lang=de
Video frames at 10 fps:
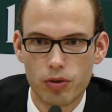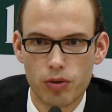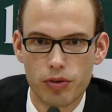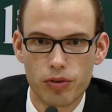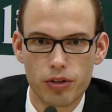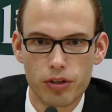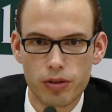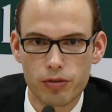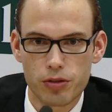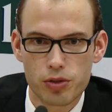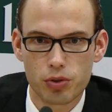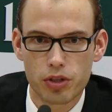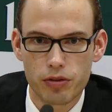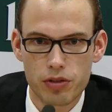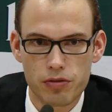und äh, versucht,
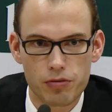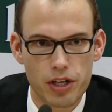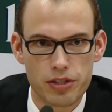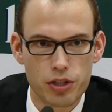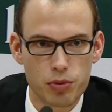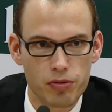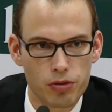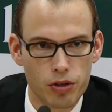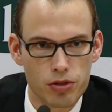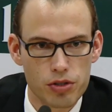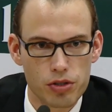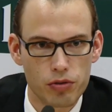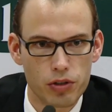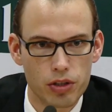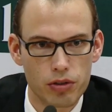in gewissen Phasen das Spiel von außen zu
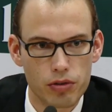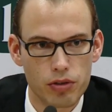gewinnen.